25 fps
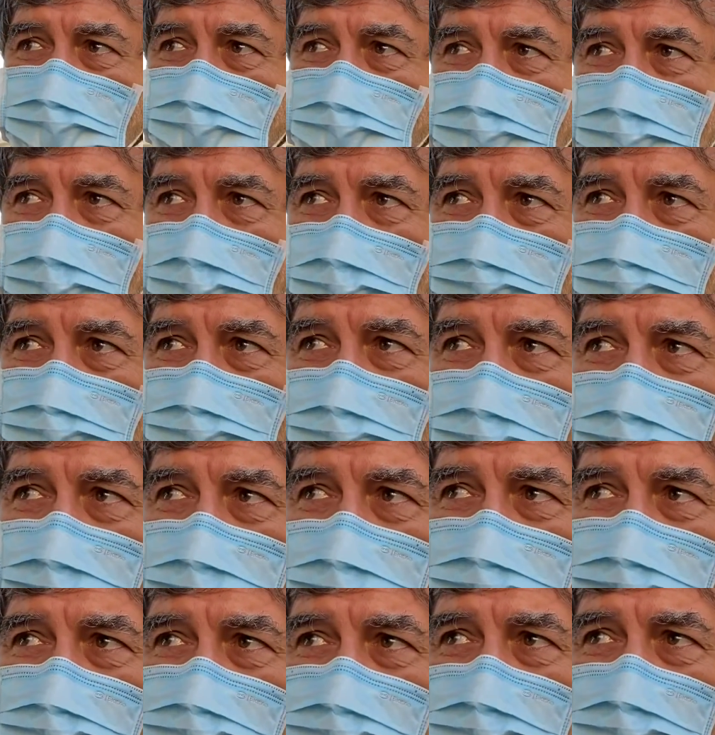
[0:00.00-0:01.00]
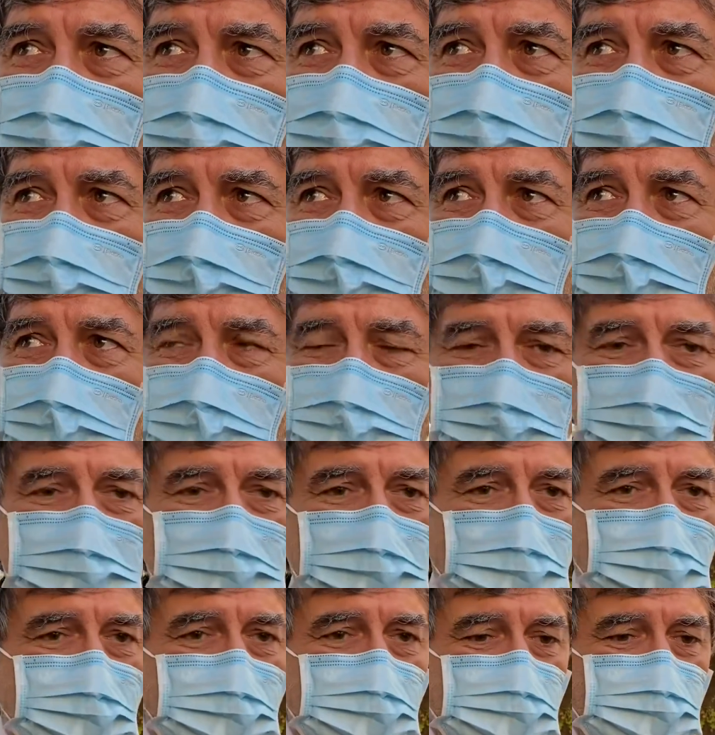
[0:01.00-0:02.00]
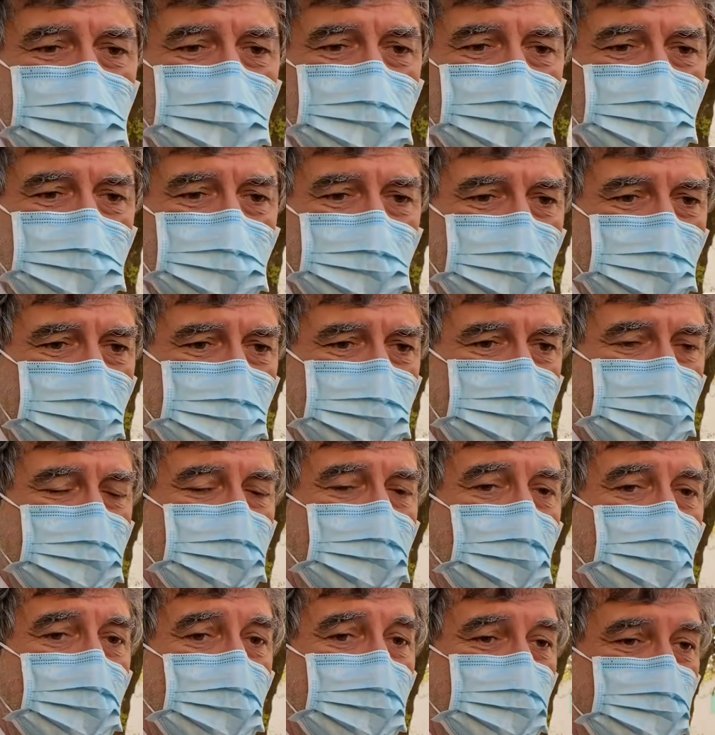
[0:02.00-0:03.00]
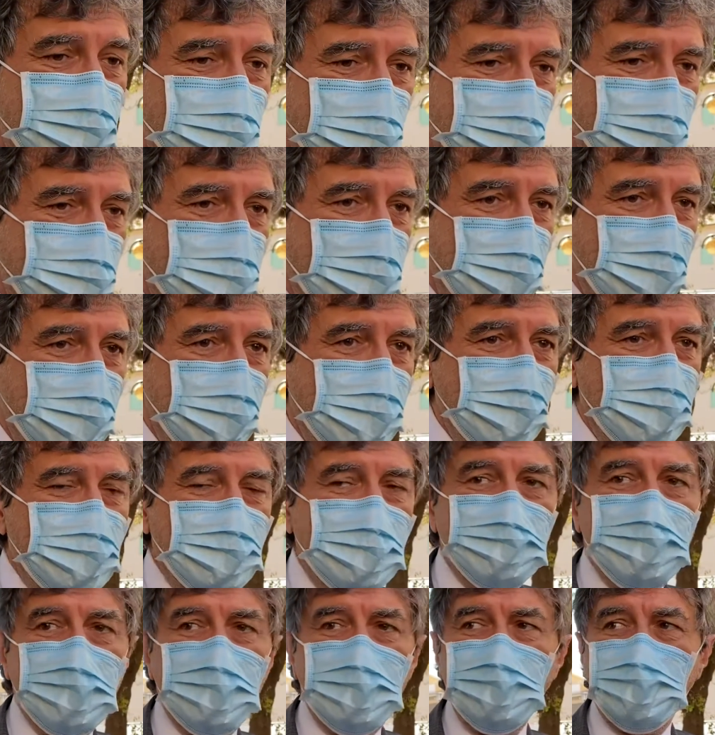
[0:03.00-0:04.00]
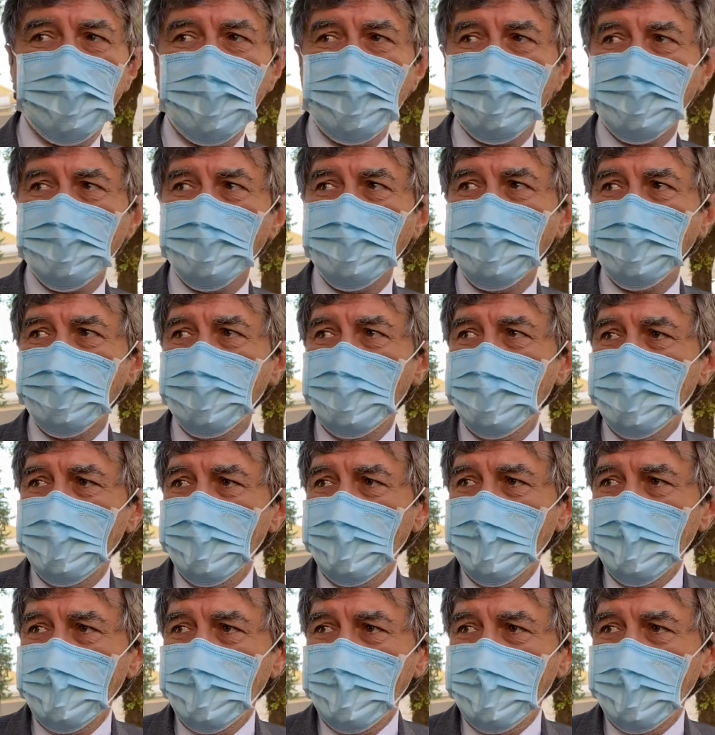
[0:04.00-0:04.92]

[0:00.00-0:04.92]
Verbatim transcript: votato le leggi con questi indirizzi della giunta che ha reperito i fondi